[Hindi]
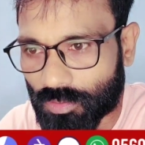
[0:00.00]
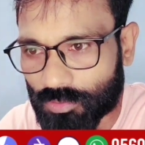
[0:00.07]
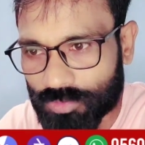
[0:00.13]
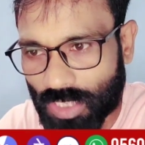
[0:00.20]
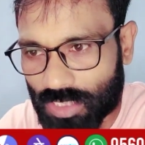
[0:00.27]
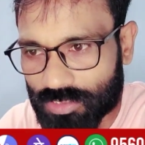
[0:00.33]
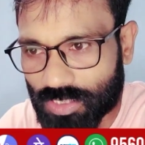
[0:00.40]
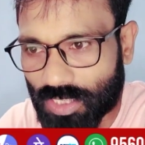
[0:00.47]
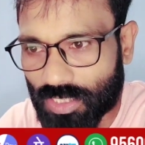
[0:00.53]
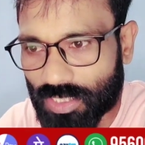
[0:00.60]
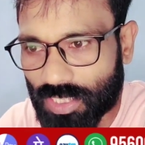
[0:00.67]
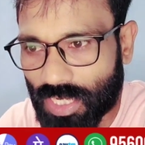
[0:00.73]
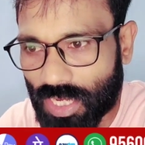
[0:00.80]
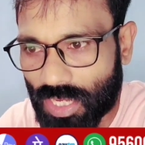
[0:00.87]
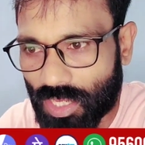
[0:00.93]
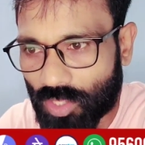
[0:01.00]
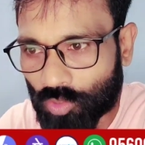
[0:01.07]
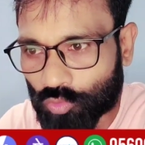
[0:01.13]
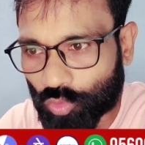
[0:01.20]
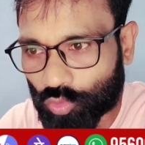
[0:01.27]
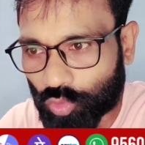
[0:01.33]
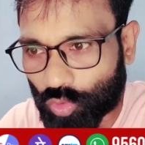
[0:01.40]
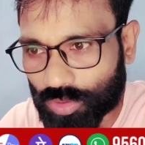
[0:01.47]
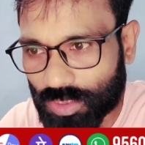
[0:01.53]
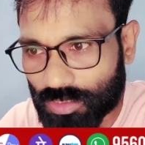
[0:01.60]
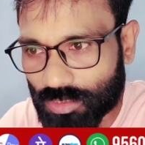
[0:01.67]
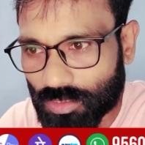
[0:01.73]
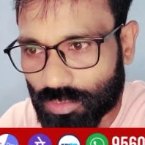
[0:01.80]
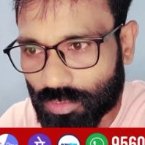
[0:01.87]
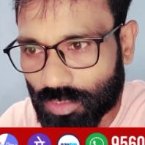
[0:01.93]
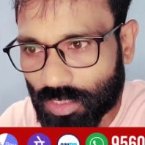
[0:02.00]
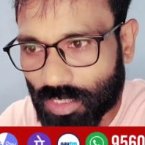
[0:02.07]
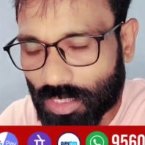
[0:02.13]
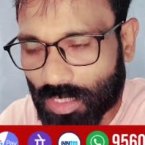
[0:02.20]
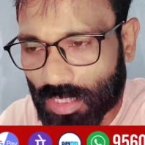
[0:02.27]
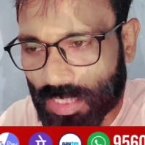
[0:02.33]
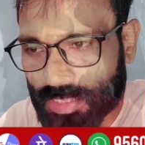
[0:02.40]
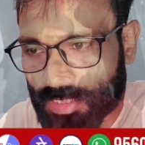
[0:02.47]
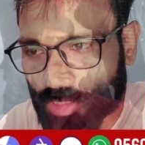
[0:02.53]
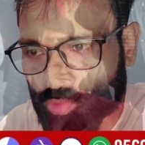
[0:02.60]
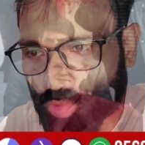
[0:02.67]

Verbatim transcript: जांच करनी है तो दो दिन के लिए